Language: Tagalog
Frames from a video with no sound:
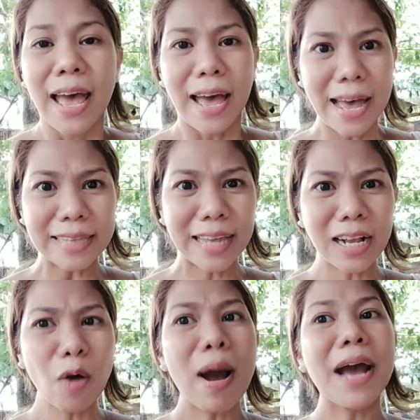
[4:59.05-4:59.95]
At
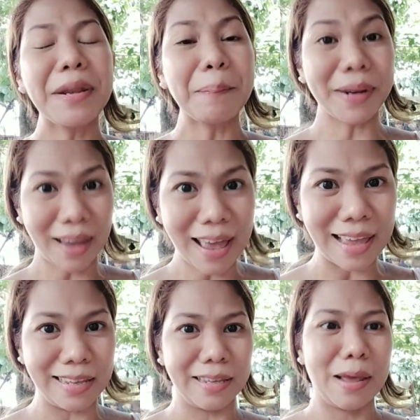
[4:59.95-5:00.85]
gagawa ka ng
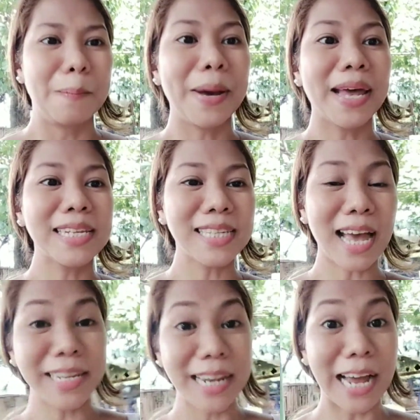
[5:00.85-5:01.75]
paraan para sa
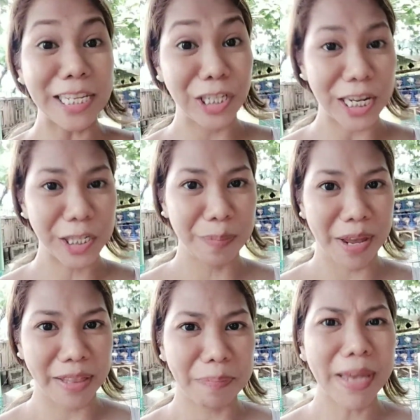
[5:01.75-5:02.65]
kanilang
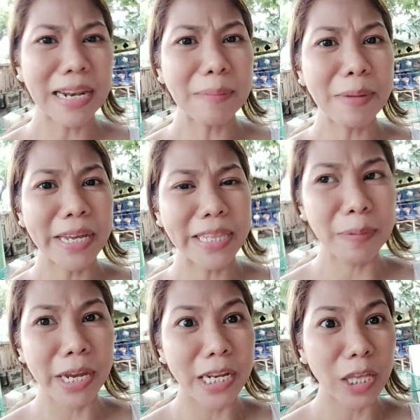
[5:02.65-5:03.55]
adjustment. Para naman hindi
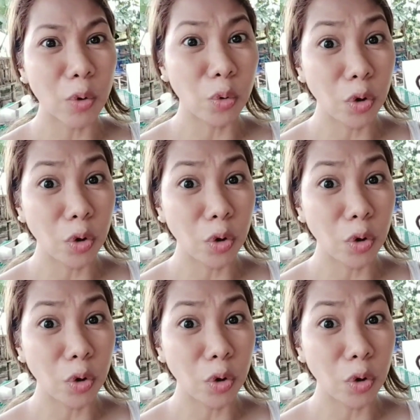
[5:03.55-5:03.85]
mainit ang ulo